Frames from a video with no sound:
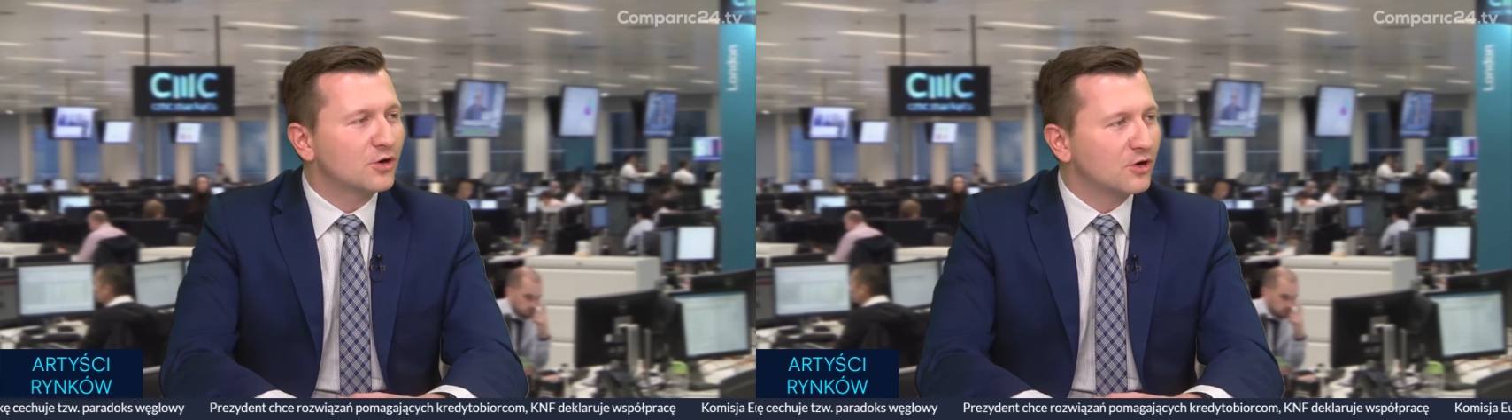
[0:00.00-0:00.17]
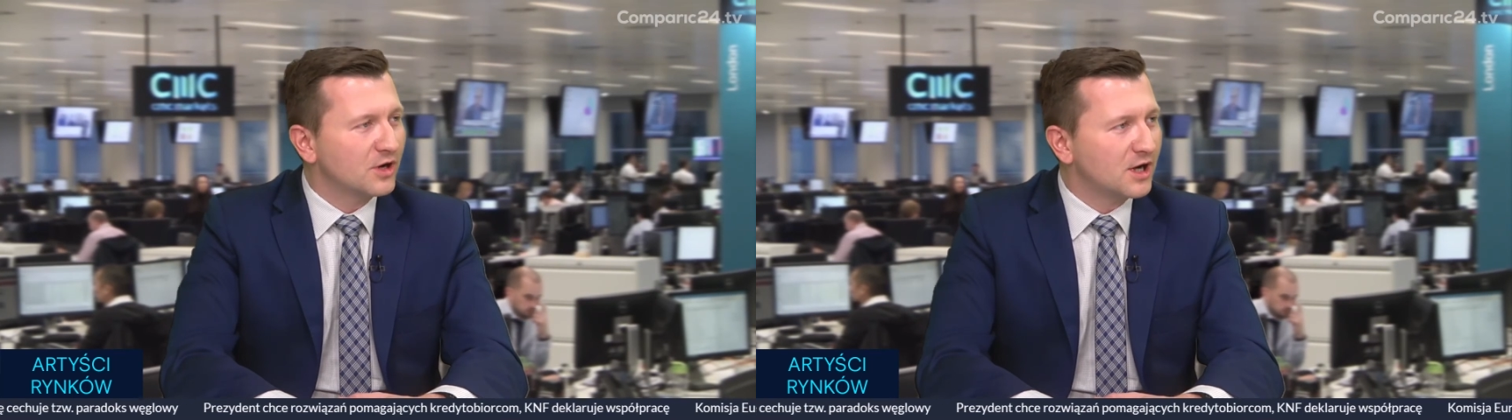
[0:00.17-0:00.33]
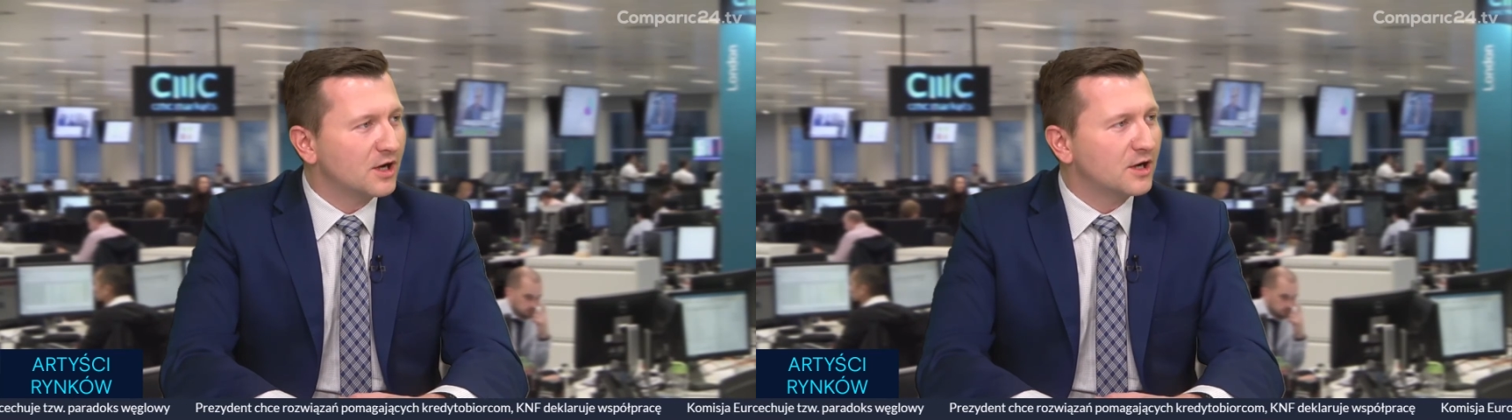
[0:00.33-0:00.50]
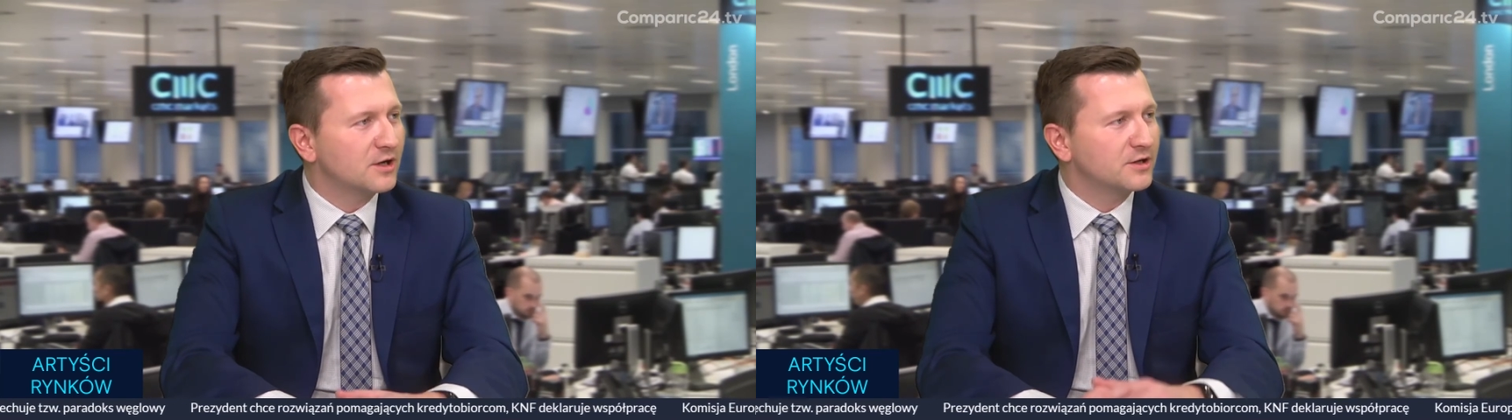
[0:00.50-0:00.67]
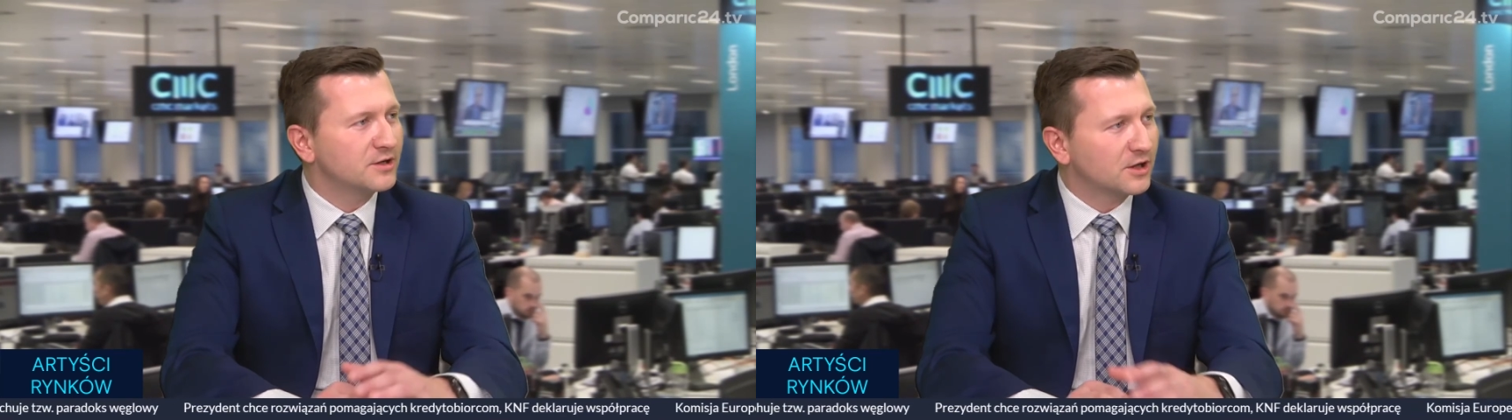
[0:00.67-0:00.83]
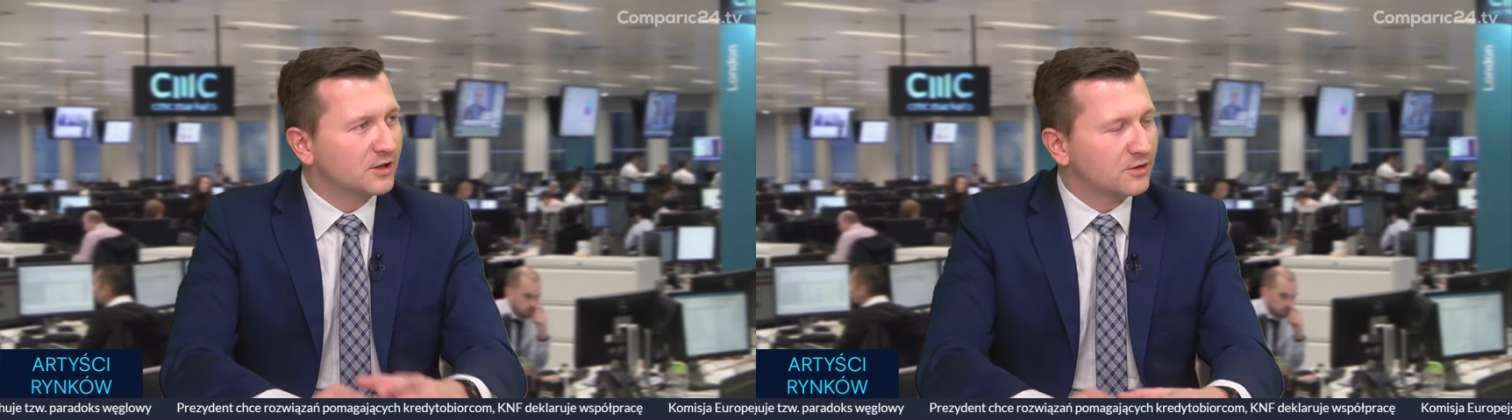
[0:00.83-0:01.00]
rola
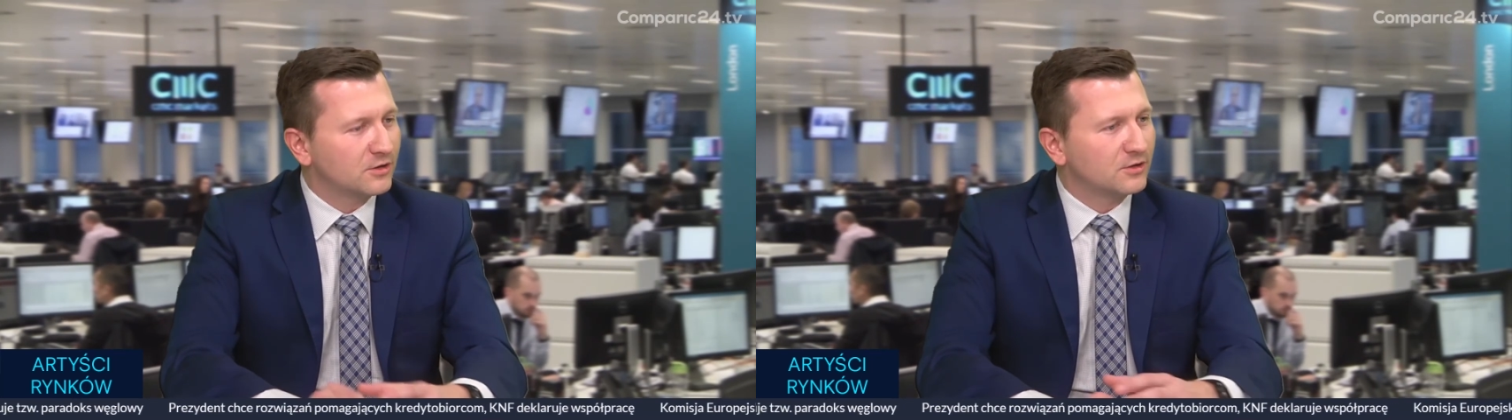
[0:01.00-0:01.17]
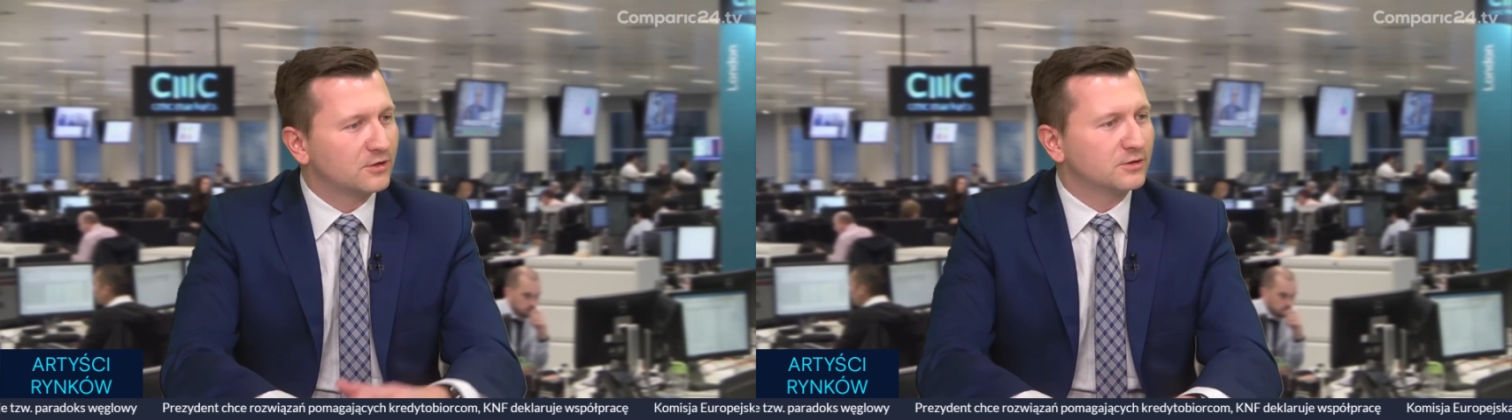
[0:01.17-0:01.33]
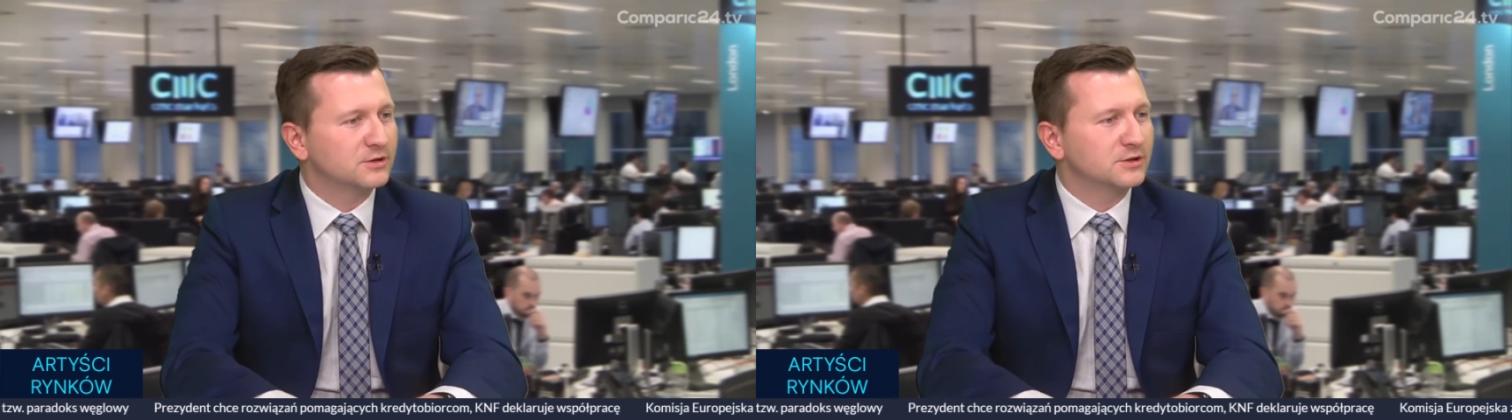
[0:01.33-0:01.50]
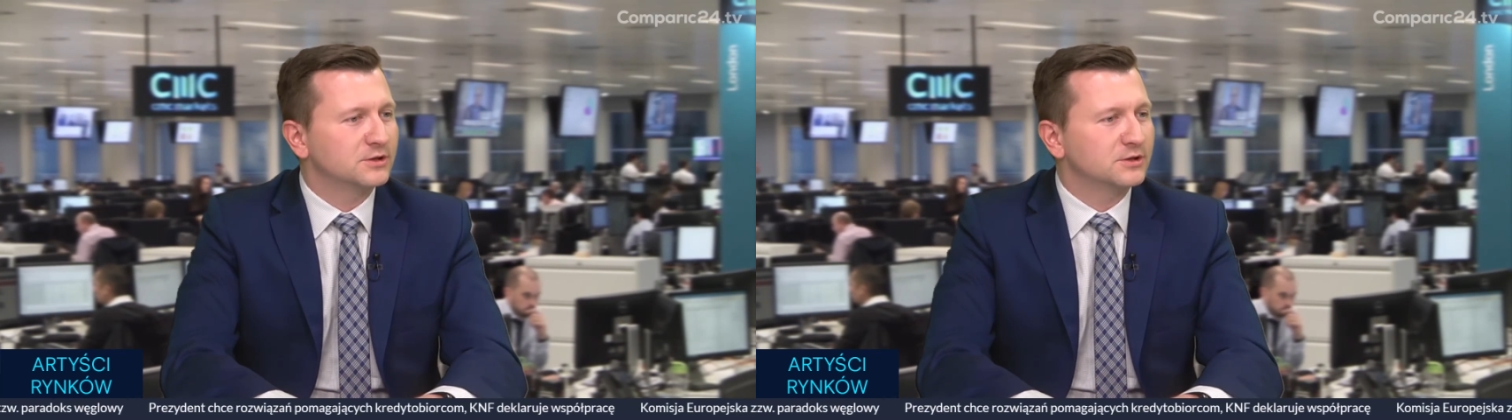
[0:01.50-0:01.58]
jako